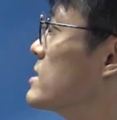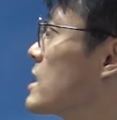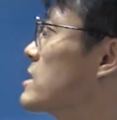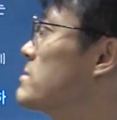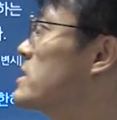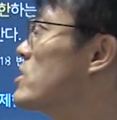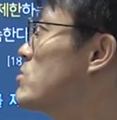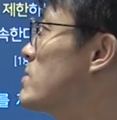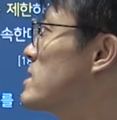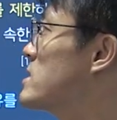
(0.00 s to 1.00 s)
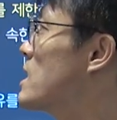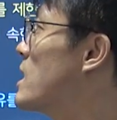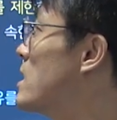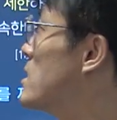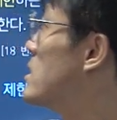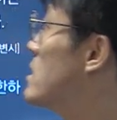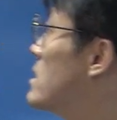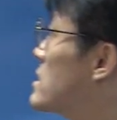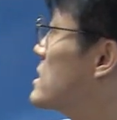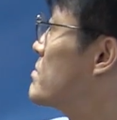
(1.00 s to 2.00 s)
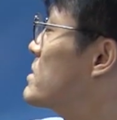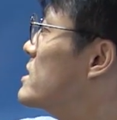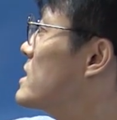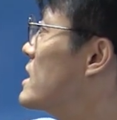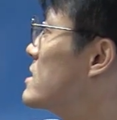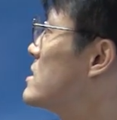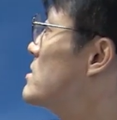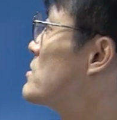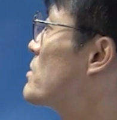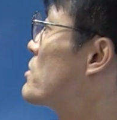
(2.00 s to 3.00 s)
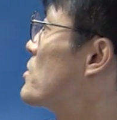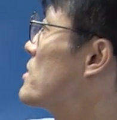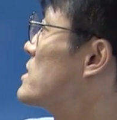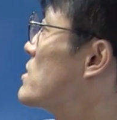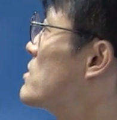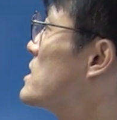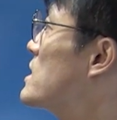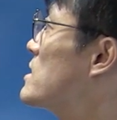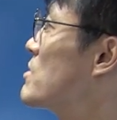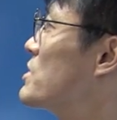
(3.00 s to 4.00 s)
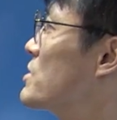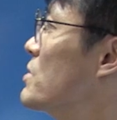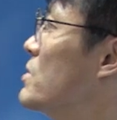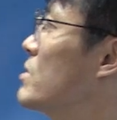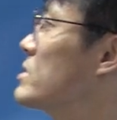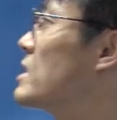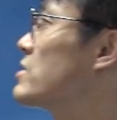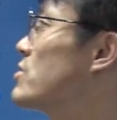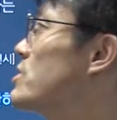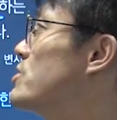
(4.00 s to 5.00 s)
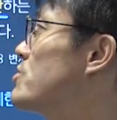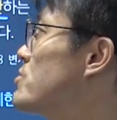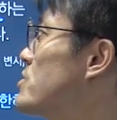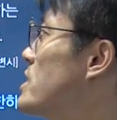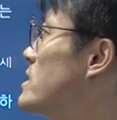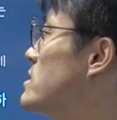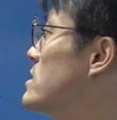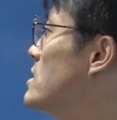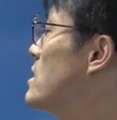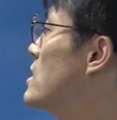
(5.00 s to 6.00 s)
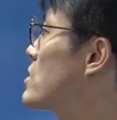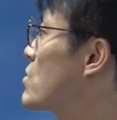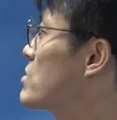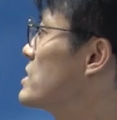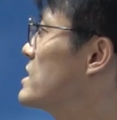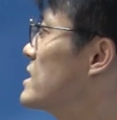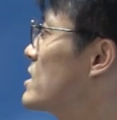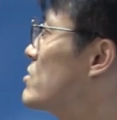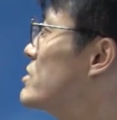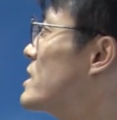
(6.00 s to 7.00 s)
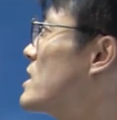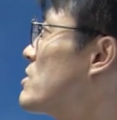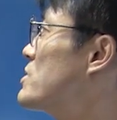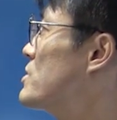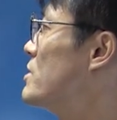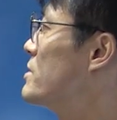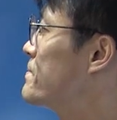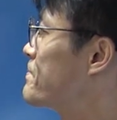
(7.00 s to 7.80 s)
자 금치 처분받은 자 집필 제한은 자 표현의 자유를 제한하는 것이고 자 서신 수술 제한은 통신의 자유를 제한하는 것이죠.